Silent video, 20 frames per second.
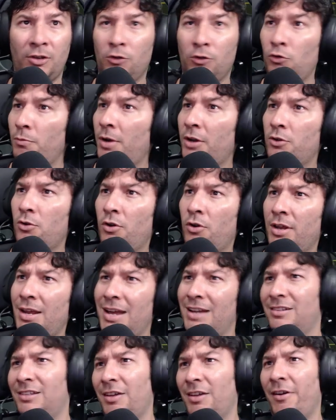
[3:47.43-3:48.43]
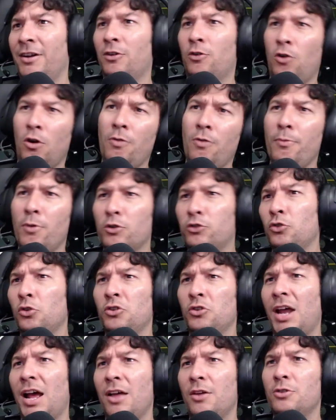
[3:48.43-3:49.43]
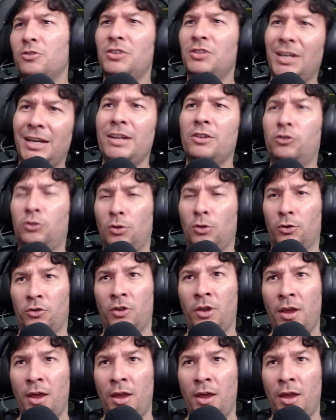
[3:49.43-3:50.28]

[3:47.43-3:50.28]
en su mayoría estaban conmocionados y listos